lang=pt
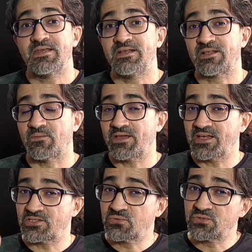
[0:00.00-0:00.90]
Então,
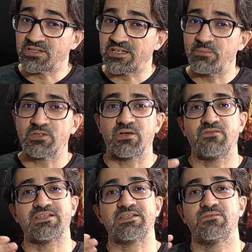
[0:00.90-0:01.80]
esse curso aqui, pessoal, ele
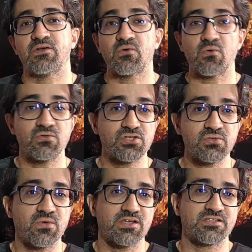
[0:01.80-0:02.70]
vai ser uma
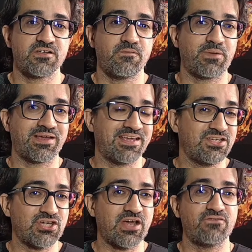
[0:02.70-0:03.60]
continuação para
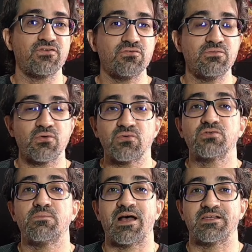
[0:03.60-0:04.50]
quem já viu o meu
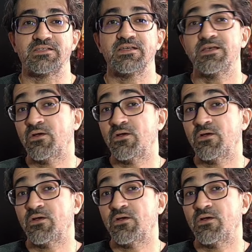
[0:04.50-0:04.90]
curso base,